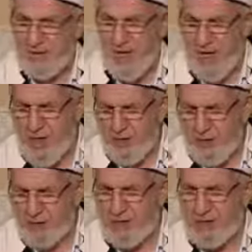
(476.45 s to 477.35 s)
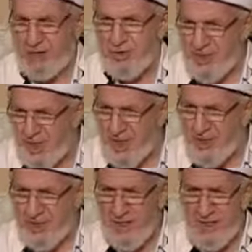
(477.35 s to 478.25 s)
Daha üstündür.
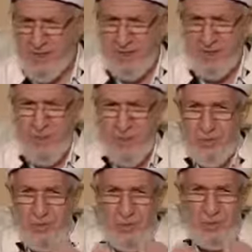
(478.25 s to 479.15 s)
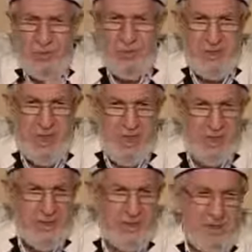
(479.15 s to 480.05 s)
Neden? Toplumun bir
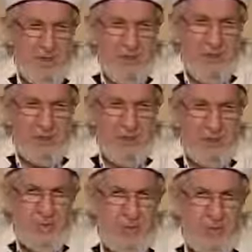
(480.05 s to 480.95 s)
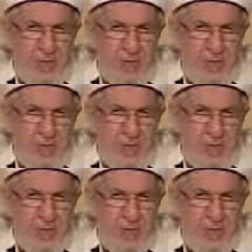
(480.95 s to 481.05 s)
bireyidir. Toplumun